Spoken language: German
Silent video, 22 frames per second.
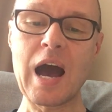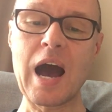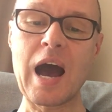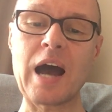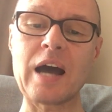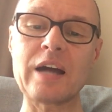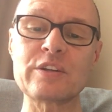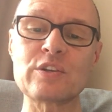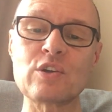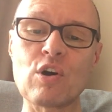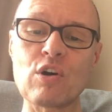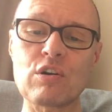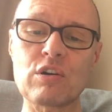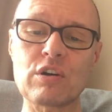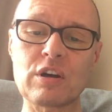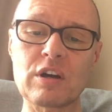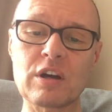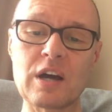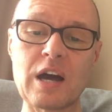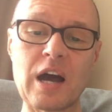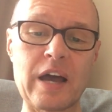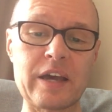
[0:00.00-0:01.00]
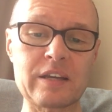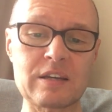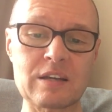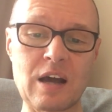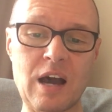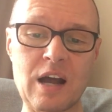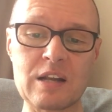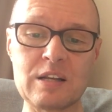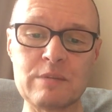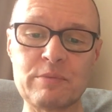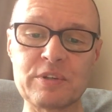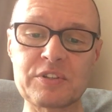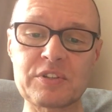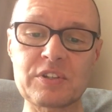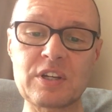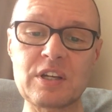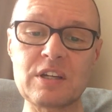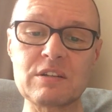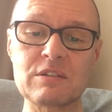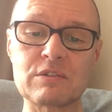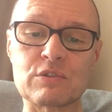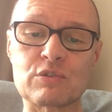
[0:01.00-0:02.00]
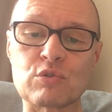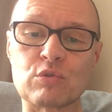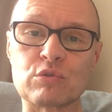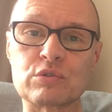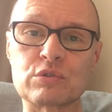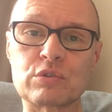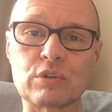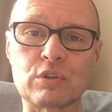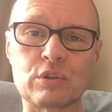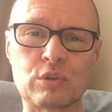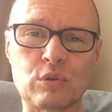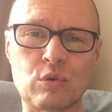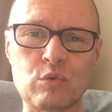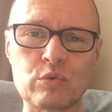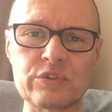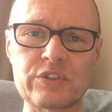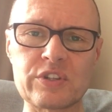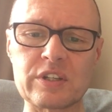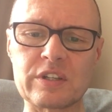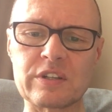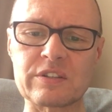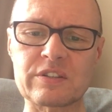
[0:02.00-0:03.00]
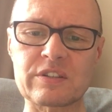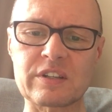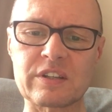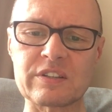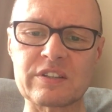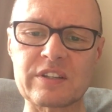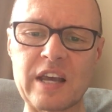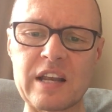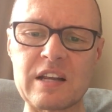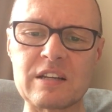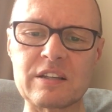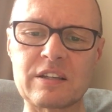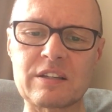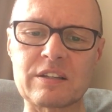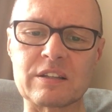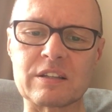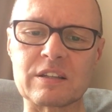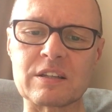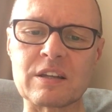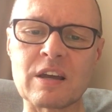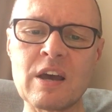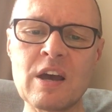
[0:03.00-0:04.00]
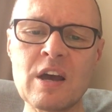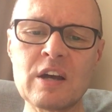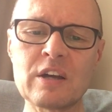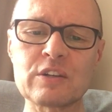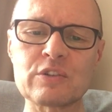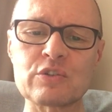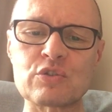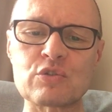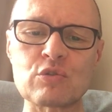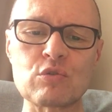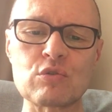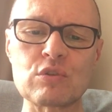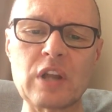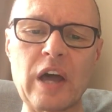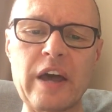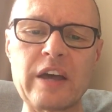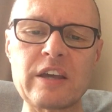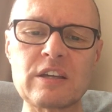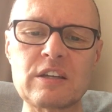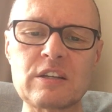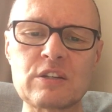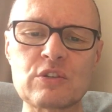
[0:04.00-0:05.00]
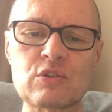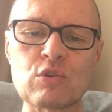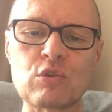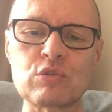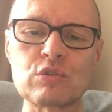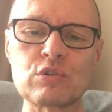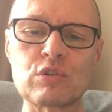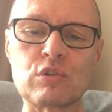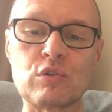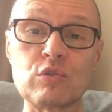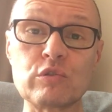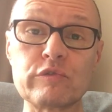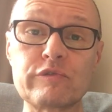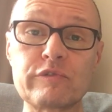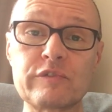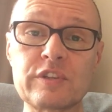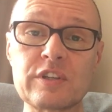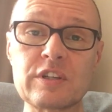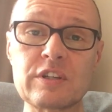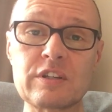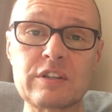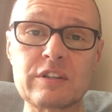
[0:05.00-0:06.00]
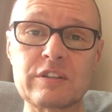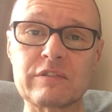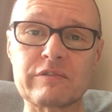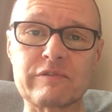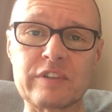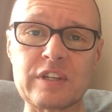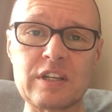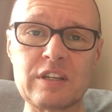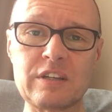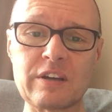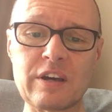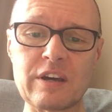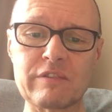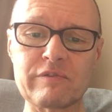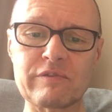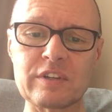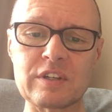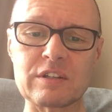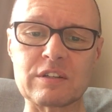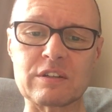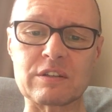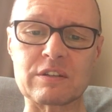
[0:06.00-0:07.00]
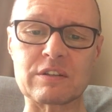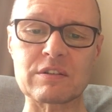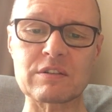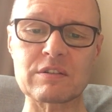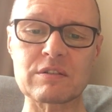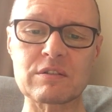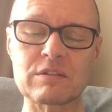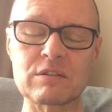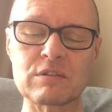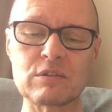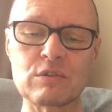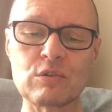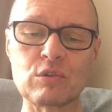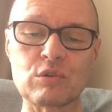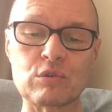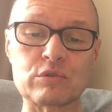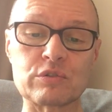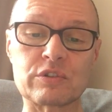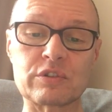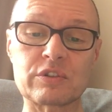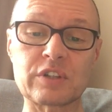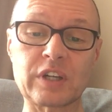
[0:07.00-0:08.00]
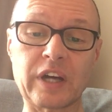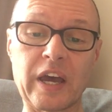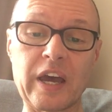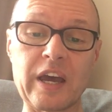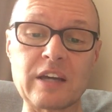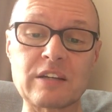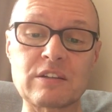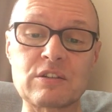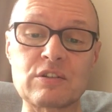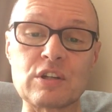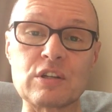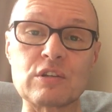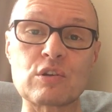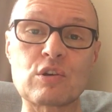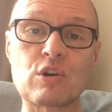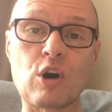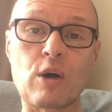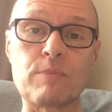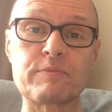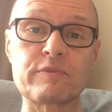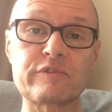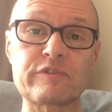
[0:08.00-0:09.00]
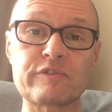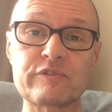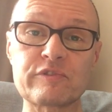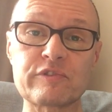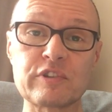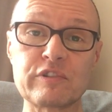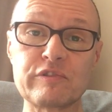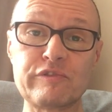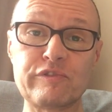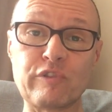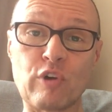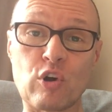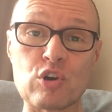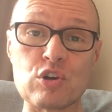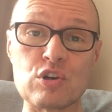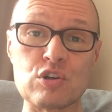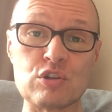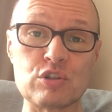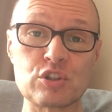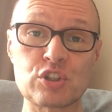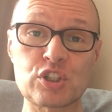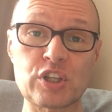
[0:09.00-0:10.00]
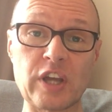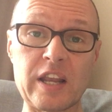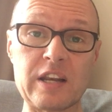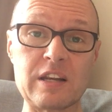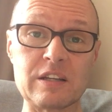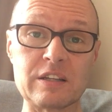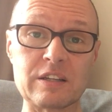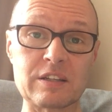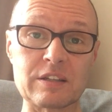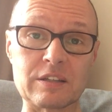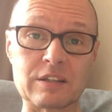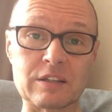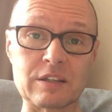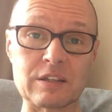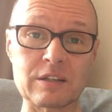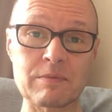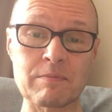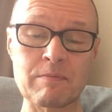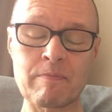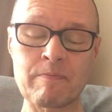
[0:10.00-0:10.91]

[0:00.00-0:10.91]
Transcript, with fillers: Anoch ah, ein halbes Kind und rosiges Gesellchen, so leicht und luftig wie der Wind, und trägt den Kopf voll Schelchen.